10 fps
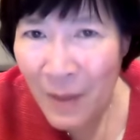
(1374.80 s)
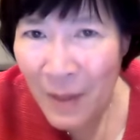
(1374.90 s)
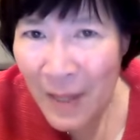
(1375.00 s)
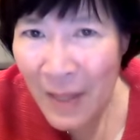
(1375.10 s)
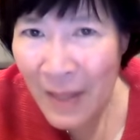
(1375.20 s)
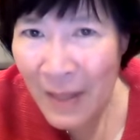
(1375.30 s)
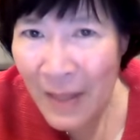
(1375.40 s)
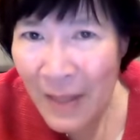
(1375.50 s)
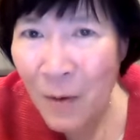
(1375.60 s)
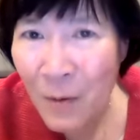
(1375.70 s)
dan
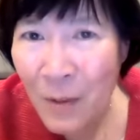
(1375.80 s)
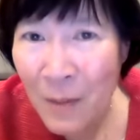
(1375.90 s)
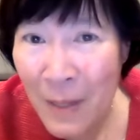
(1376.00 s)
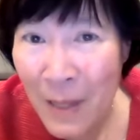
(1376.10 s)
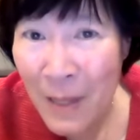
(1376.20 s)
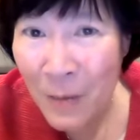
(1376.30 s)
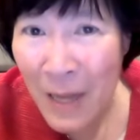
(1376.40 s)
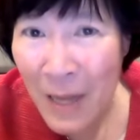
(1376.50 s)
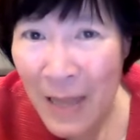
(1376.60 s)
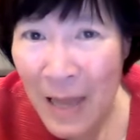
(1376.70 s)
takut kepada
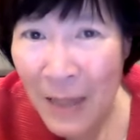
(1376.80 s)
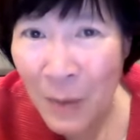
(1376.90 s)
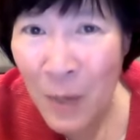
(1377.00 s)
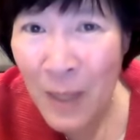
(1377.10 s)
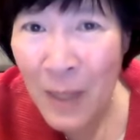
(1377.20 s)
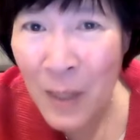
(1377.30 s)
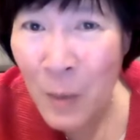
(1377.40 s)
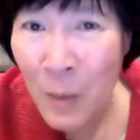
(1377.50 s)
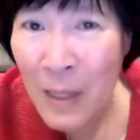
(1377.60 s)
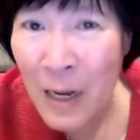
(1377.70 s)
Tuhan ya. Tuhan
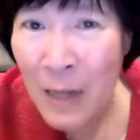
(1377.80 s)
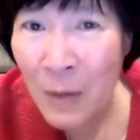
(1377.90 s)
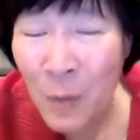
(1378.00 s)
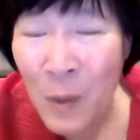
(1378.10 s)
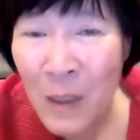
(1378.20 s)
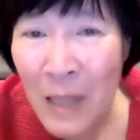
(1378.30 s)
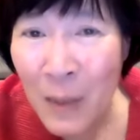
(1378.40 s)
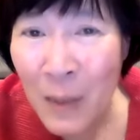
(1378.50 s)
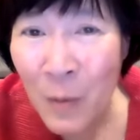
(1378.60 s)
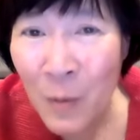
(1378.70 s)
itu adalah nomor
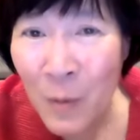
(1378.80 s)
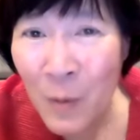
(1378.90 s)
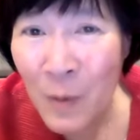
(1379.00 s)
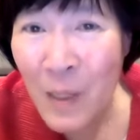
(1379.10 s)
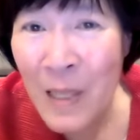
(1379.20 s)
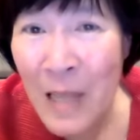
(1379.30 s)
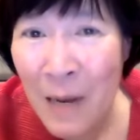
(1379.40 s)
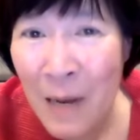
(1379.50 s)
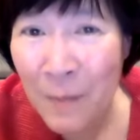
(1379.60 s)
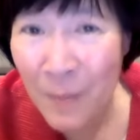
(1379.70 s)
satu di
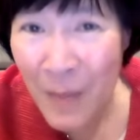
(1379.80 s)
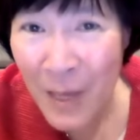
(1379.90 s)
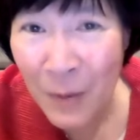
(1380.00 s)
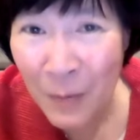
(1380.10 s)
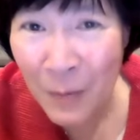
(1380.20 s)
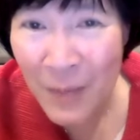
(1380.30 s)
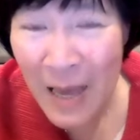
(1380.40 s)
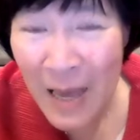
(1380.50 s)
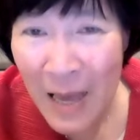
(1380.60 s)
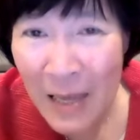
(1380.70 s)
dalam
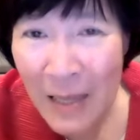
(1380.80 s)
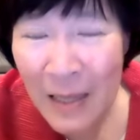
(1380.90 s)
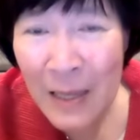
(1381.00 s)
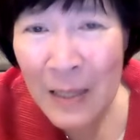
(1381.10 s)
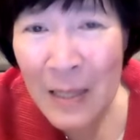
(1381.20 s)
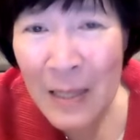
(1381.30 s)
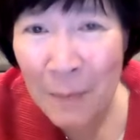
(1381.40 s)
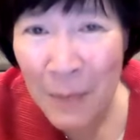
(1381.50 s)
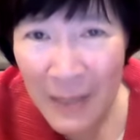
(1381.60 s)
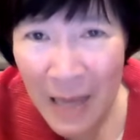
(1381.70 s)
hidupnya. Dia
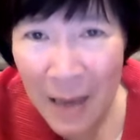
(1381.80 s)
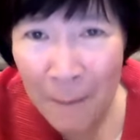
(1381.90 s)
percaya